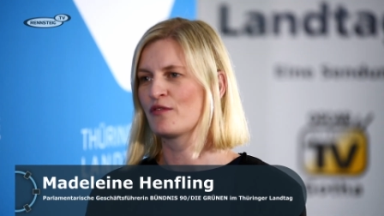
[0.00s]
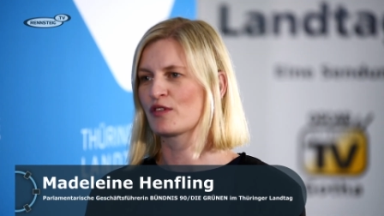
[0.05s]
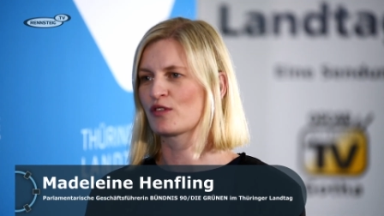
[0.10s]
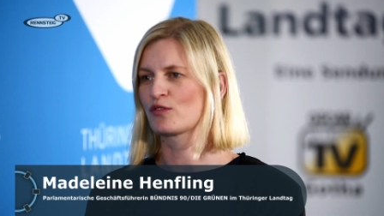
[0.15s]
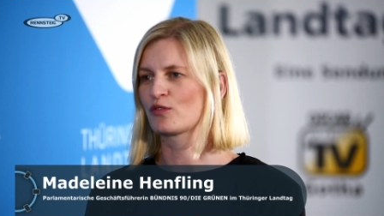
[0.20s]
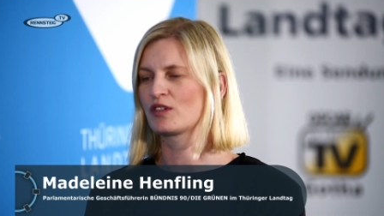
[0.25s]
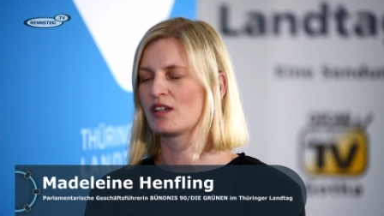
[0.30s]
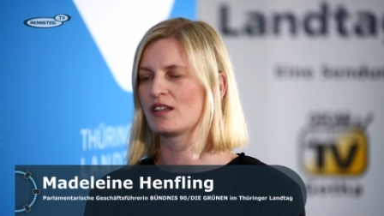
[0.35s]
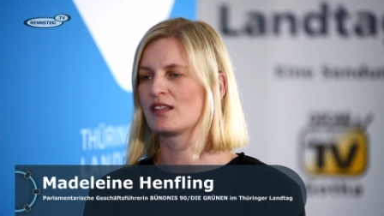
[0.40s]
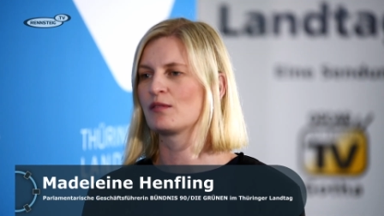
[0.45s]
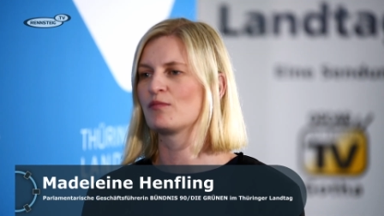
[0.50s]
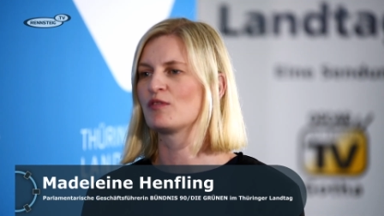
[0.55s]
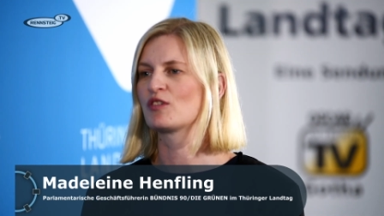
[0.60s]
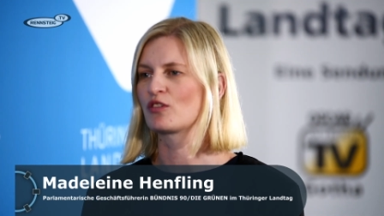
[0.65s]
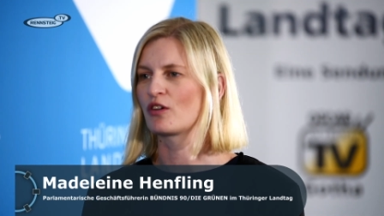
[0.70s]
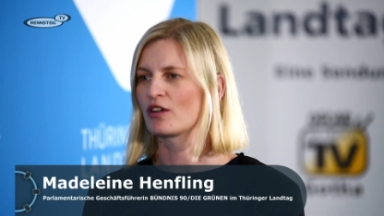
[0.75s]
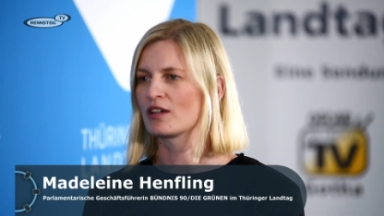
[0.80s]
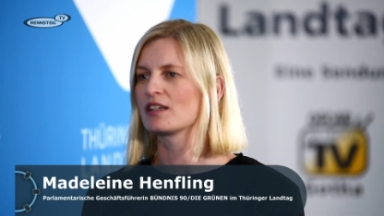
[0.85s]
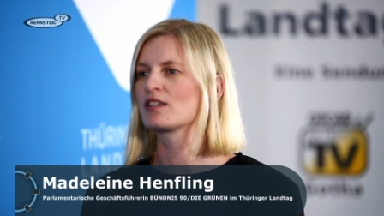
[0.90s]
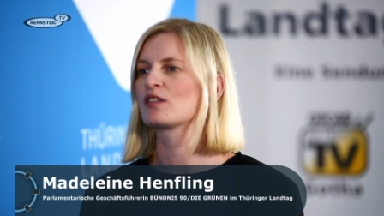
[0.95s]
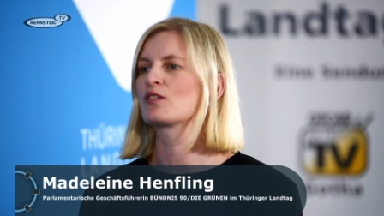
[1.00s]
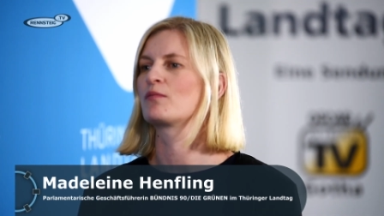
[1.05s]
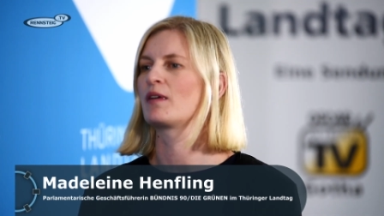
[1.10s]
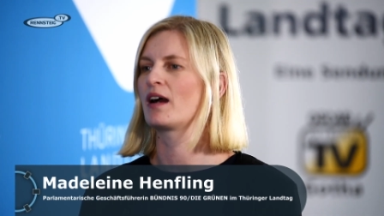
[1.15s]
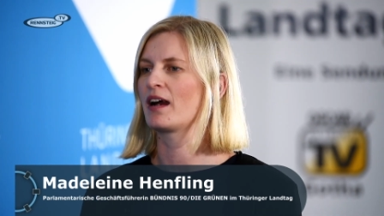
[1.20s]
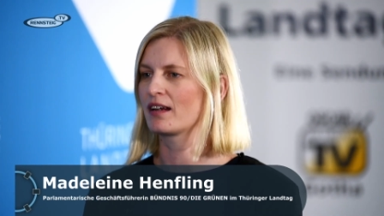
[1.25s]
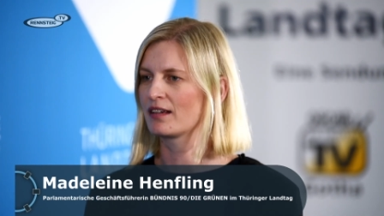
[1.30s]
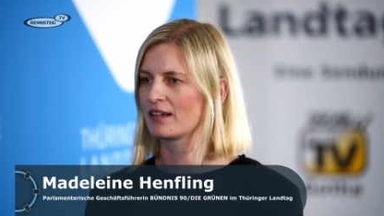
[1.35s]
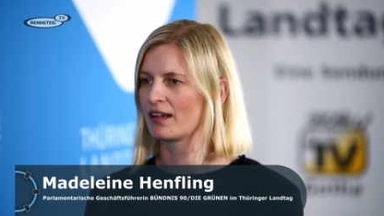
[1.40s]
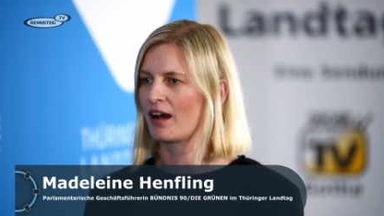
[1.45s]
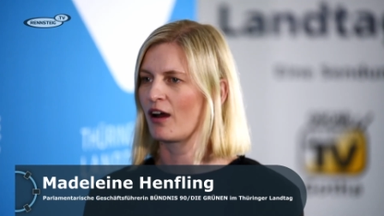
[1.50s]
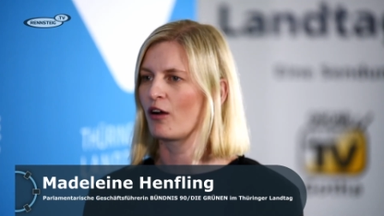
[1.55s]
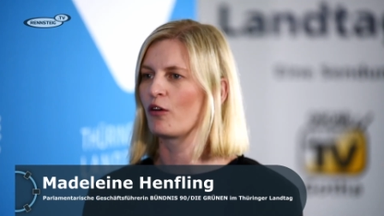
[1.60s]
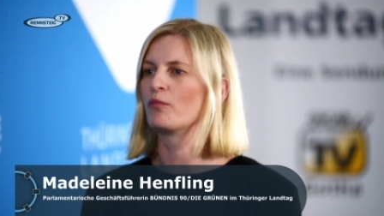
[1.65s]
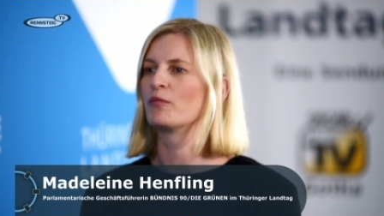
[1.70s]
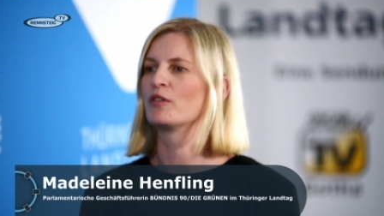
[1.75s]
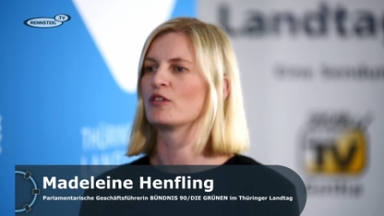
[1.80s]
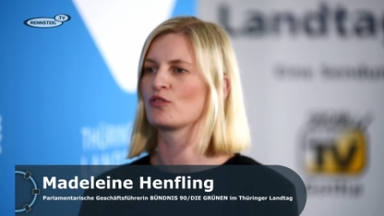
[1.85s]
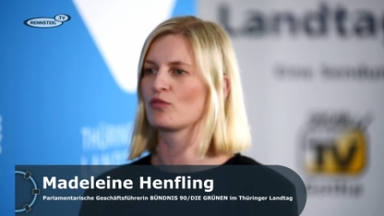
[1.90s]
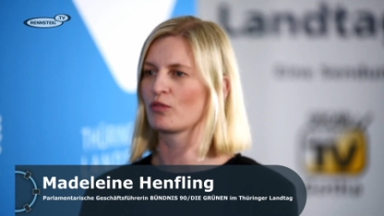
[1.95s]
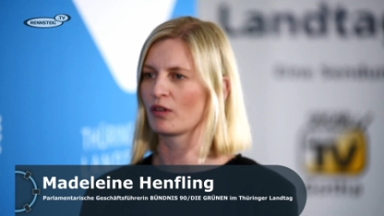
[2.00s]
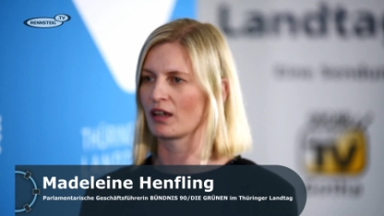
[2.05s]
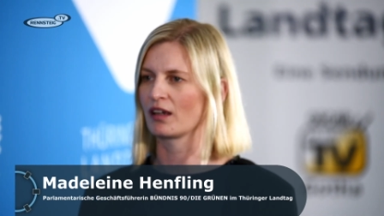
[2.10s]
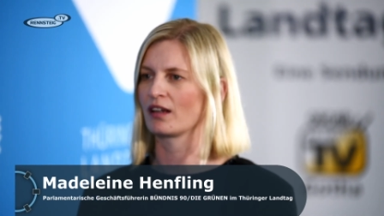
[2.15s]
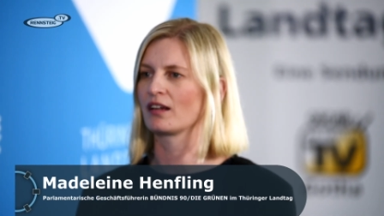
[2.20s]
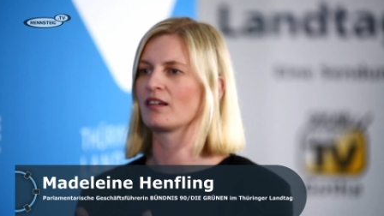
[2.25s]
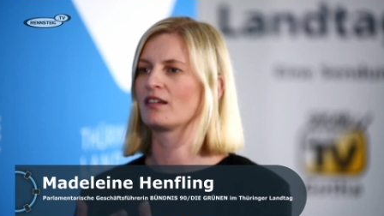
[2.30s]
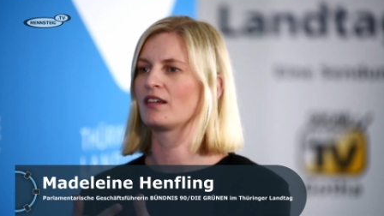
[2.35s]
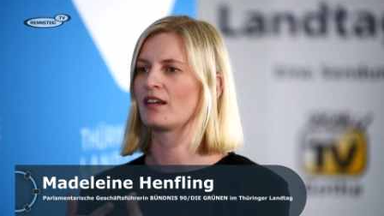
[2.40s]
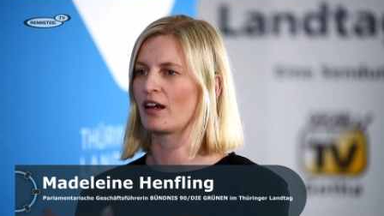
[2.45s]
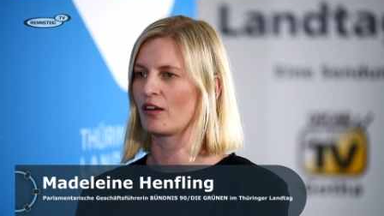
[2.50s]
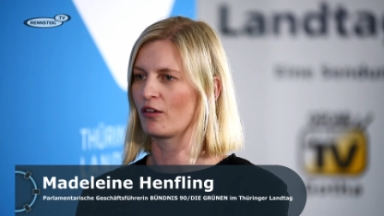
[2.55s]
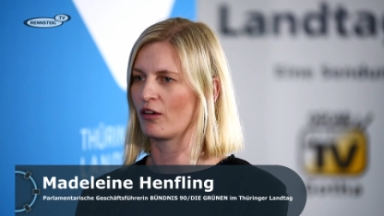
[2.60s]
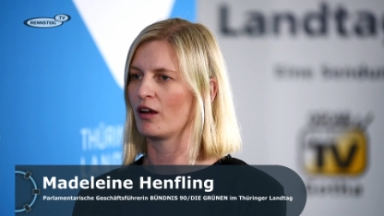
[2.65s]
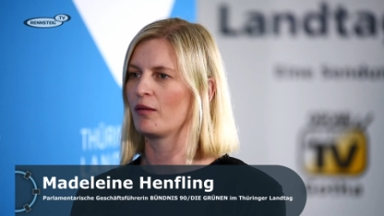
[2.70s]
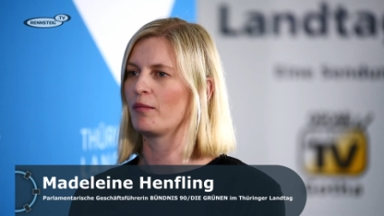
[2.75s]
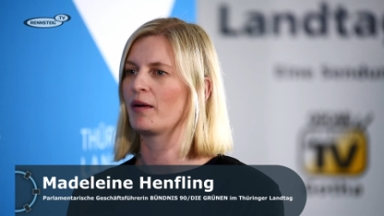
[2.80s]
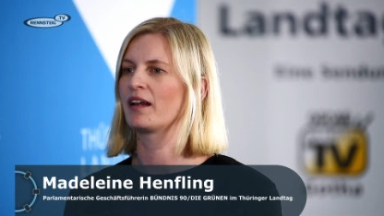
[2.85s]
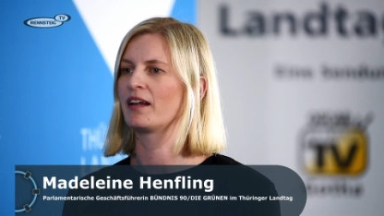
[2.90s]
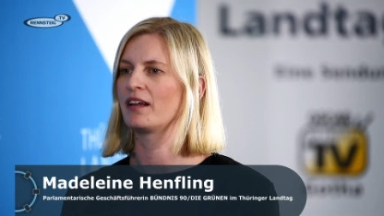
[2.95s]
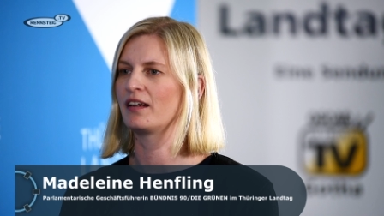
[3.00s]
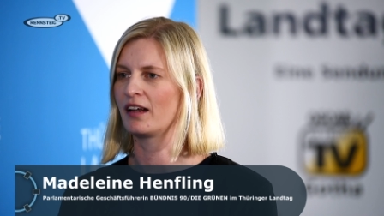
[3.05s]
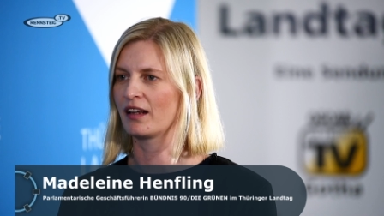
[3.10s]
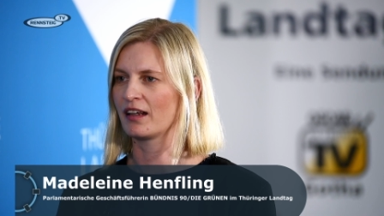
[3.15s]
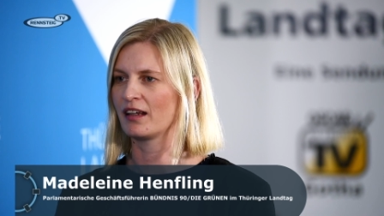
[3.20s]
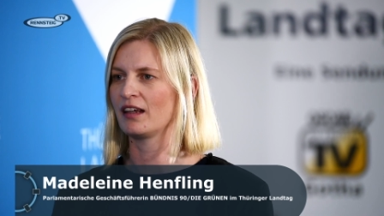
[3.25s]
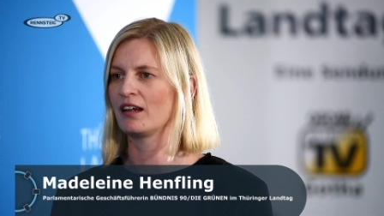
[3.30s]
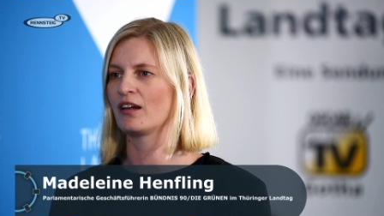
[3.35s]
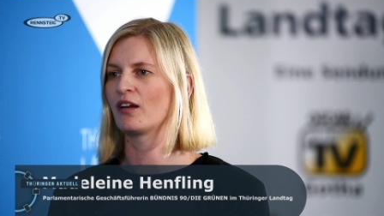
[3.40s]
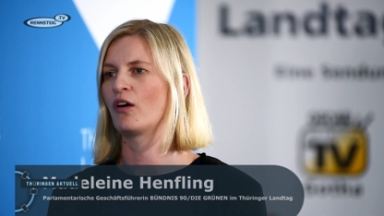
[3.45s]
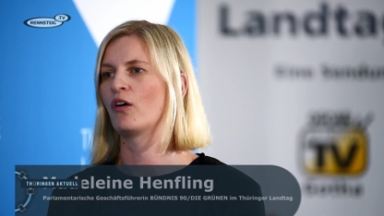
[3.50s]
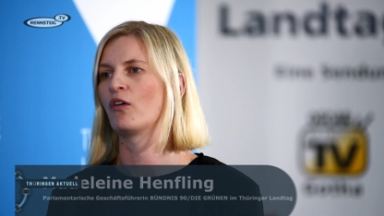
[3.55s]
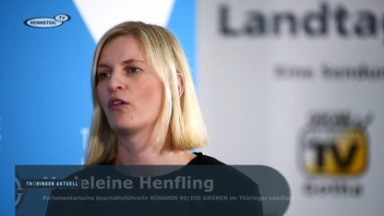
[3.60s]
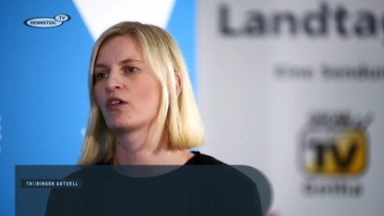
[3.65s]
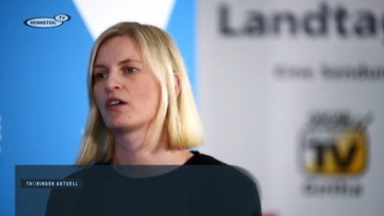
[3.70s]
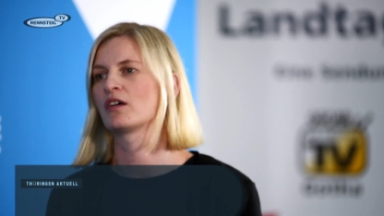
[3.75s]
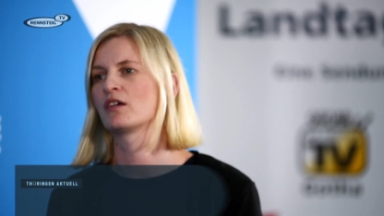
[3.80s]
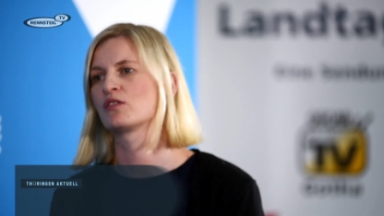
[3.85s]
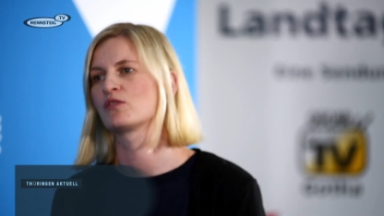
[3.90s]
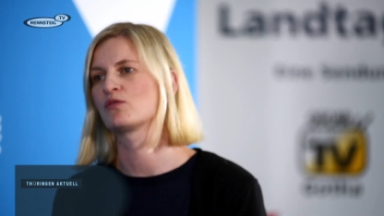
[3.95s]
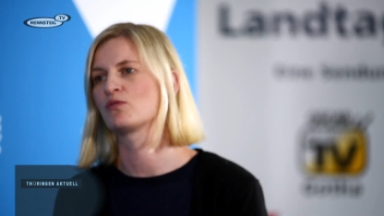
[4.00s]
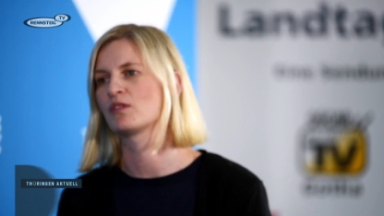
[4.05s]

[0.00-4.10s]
versucht, hier ziemlich deutlich zu machen, darum in Thüringen die erneuerbaren Energien auch äh,